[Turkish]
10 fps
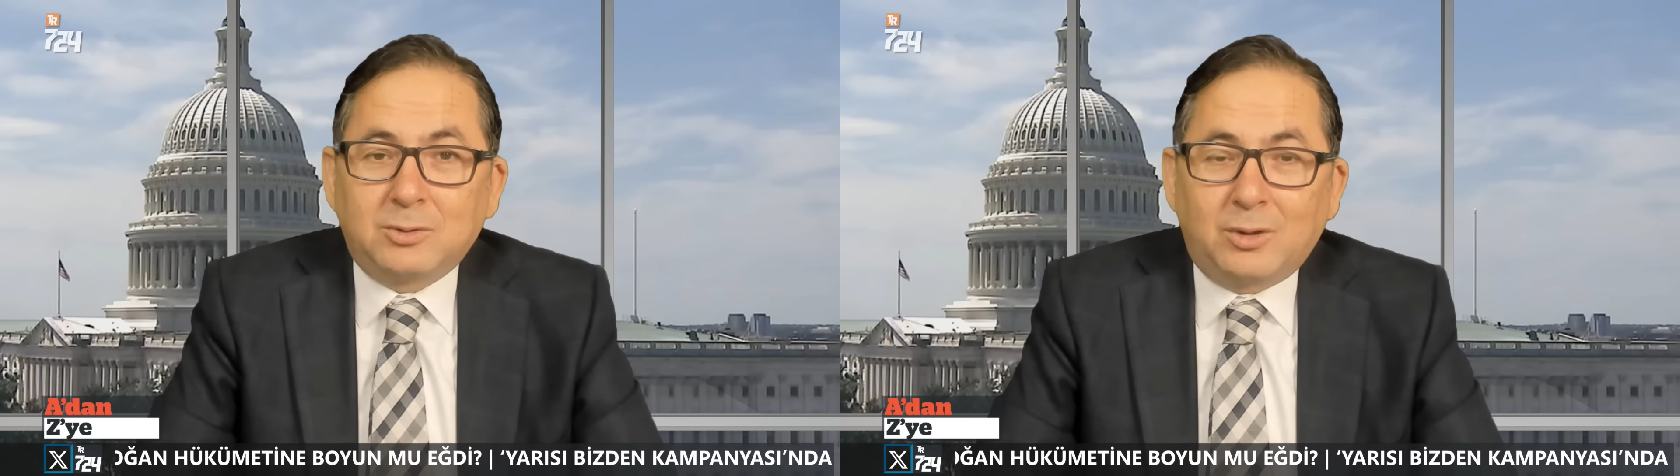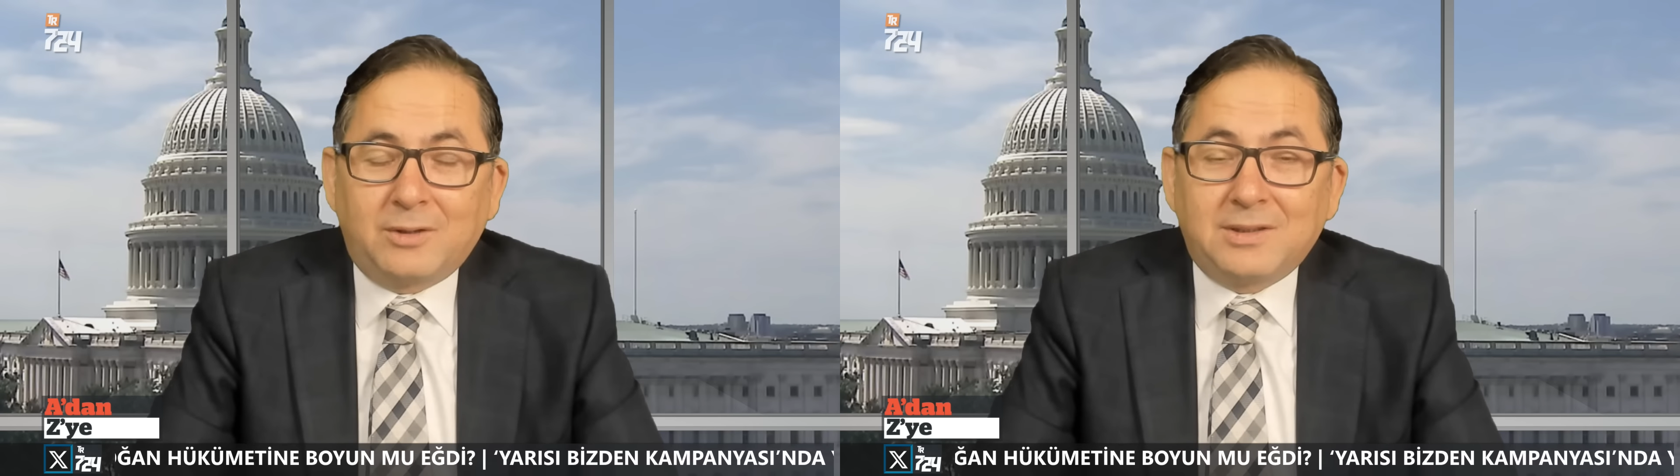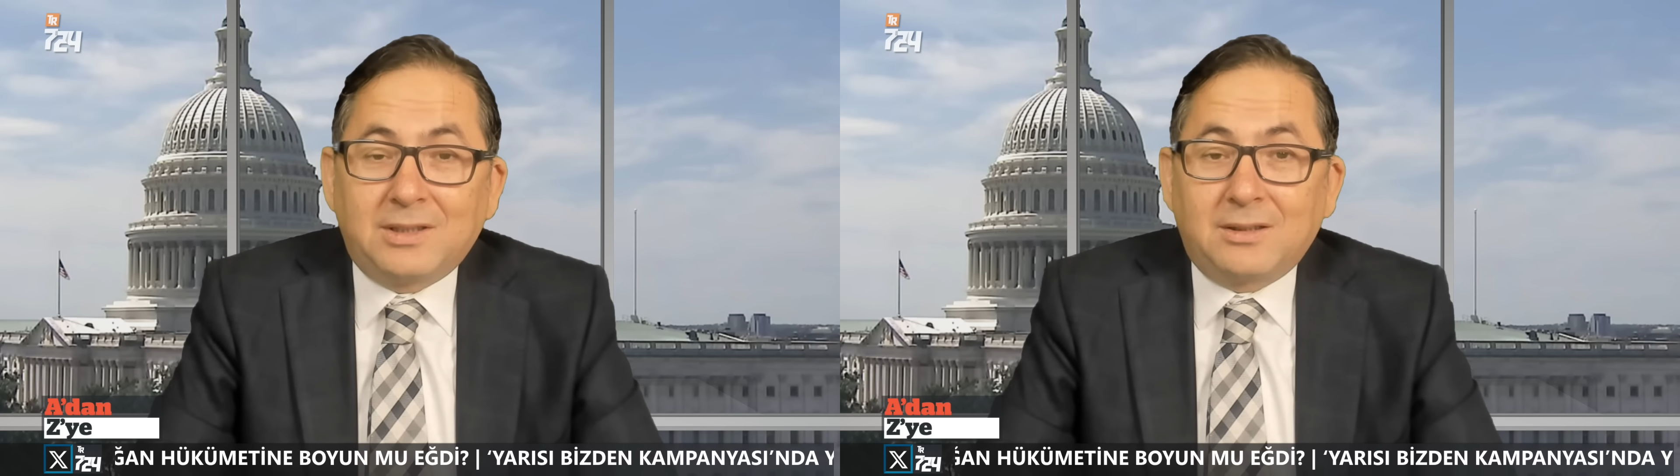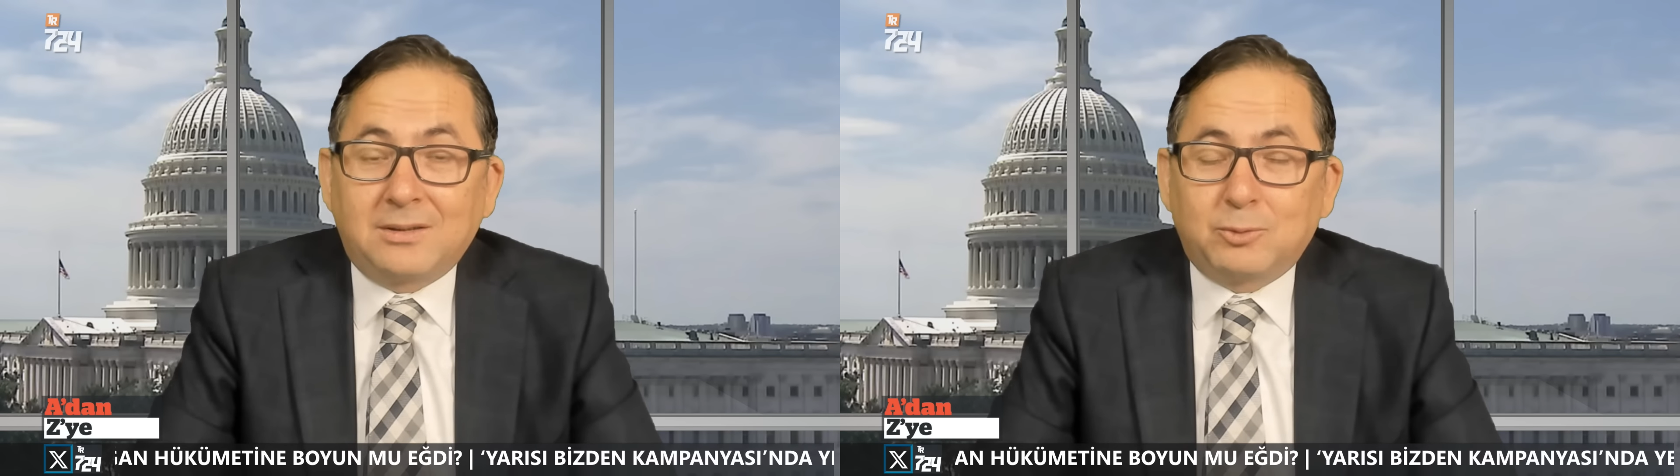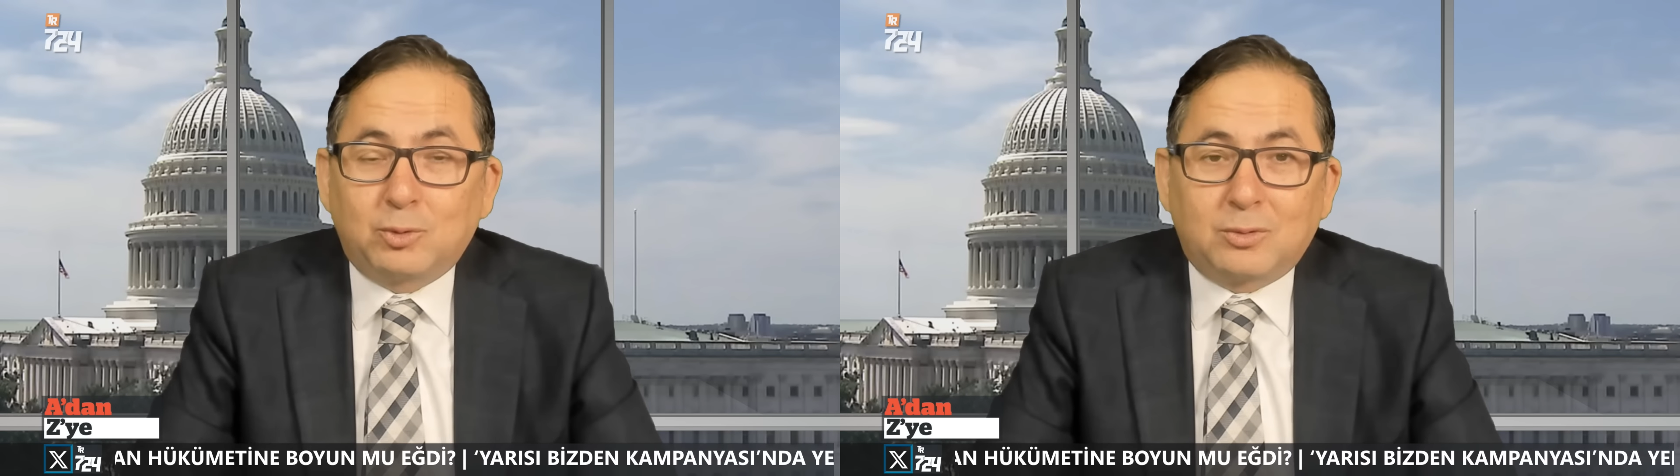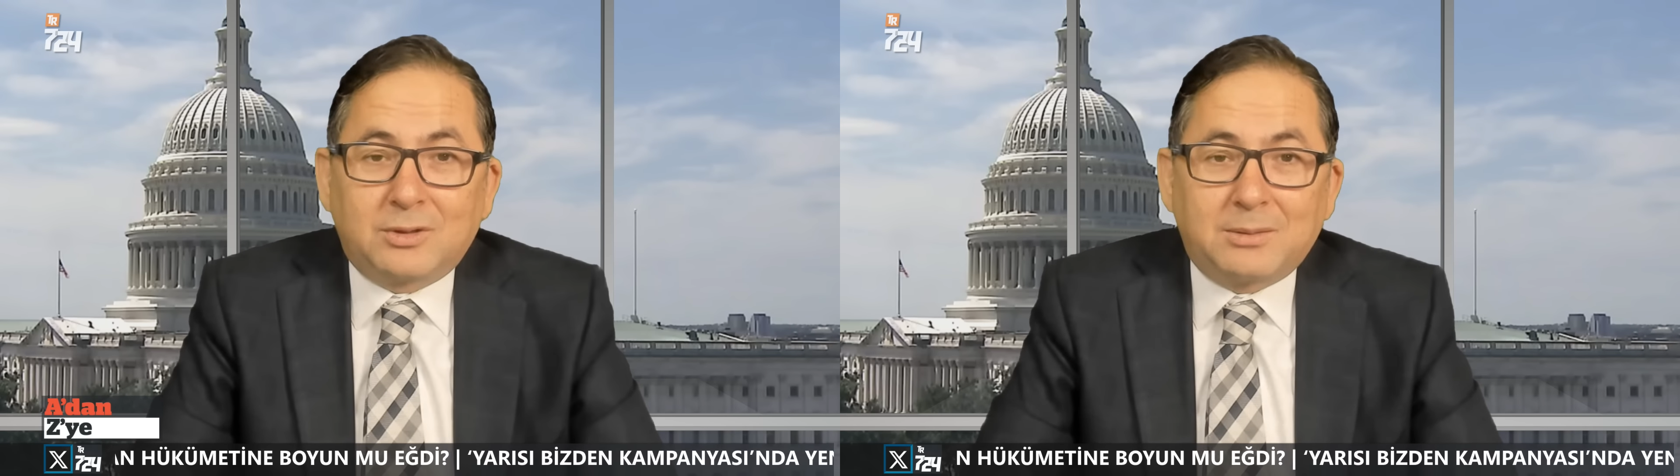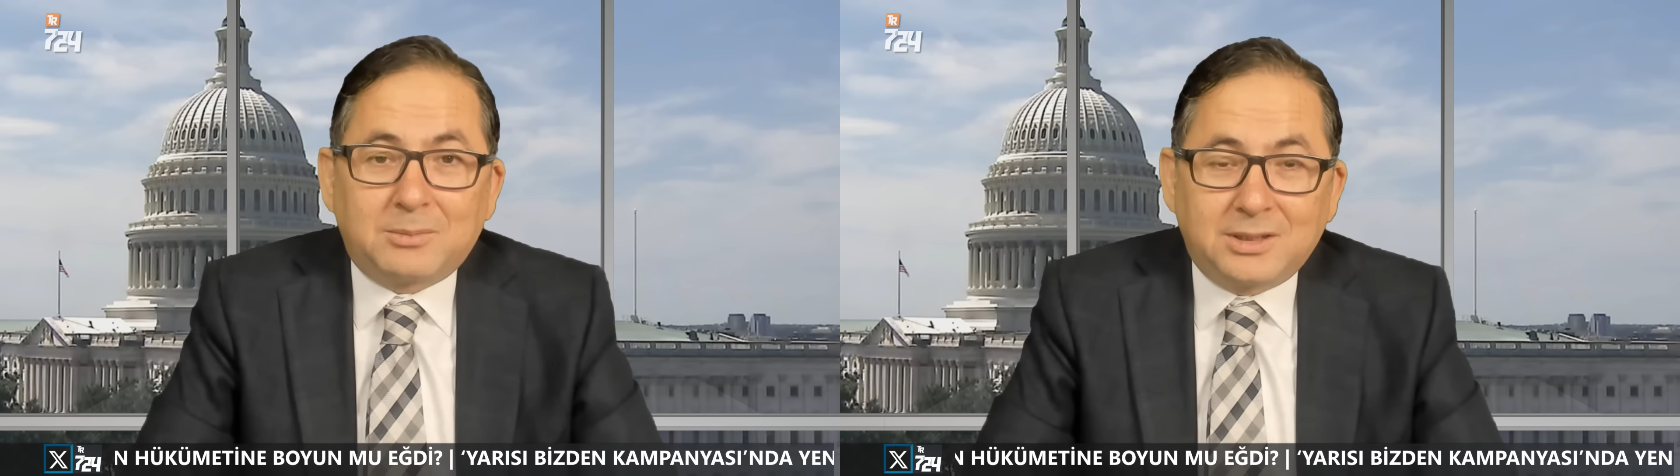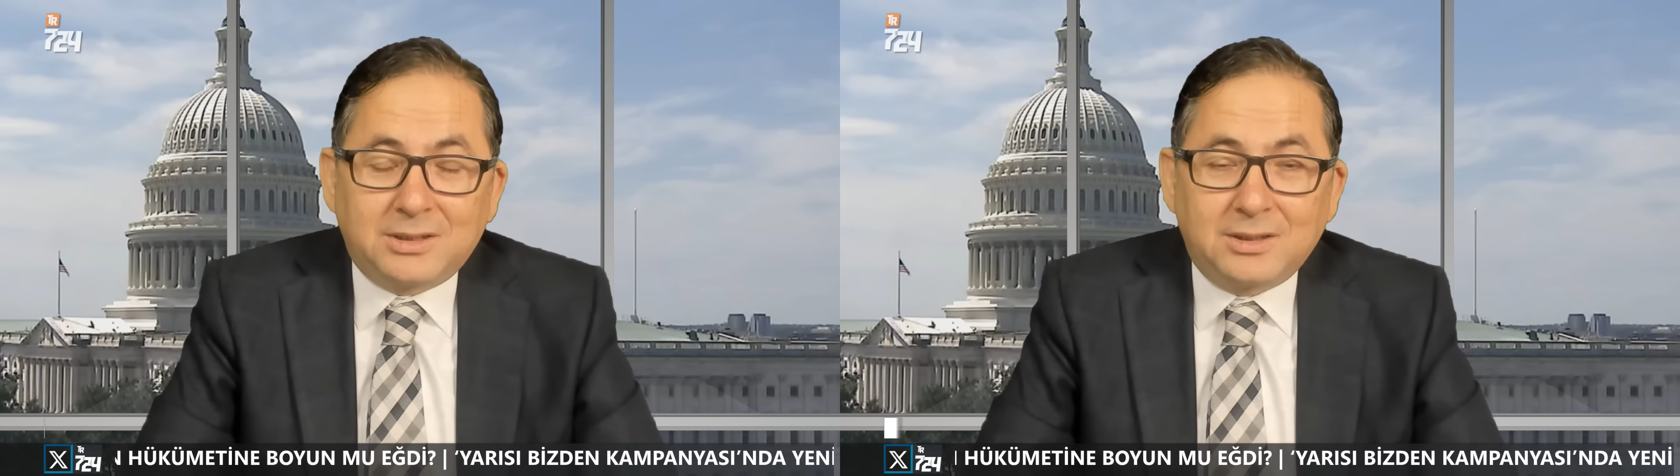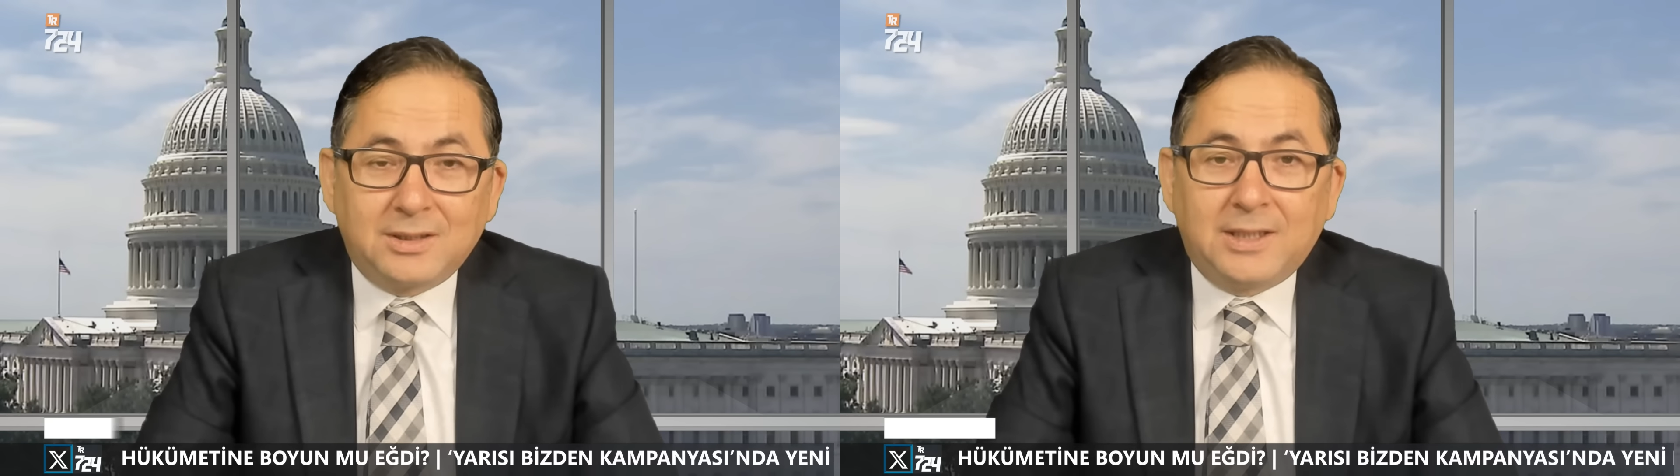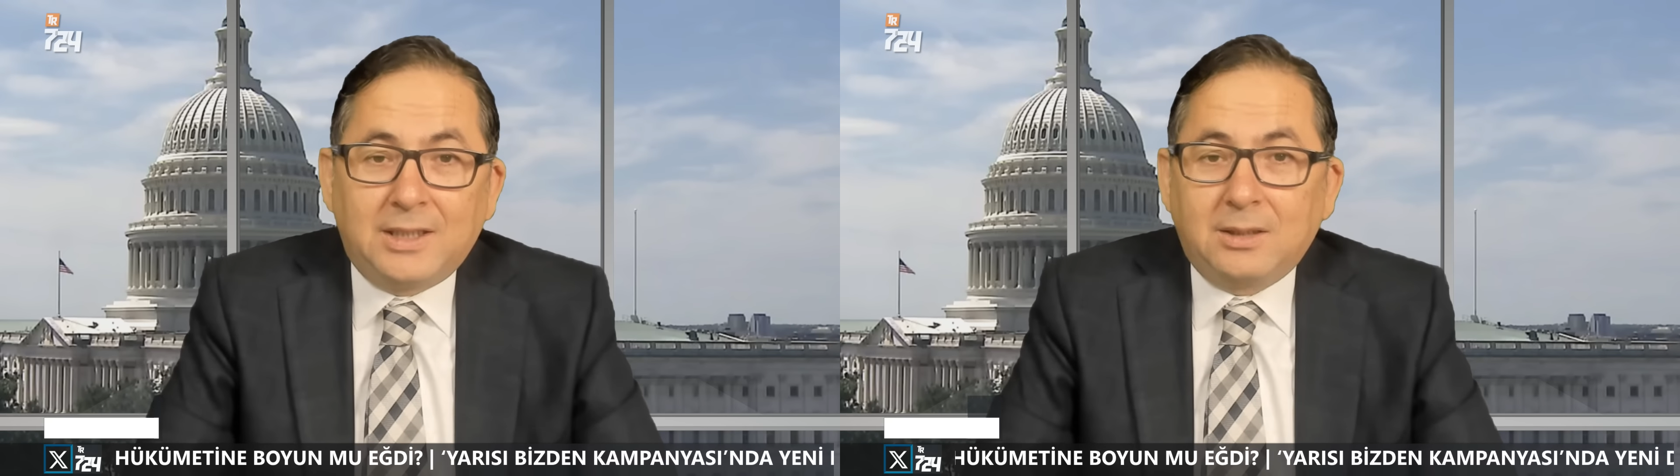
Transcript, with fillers: görevden alınıp tutuklanmaları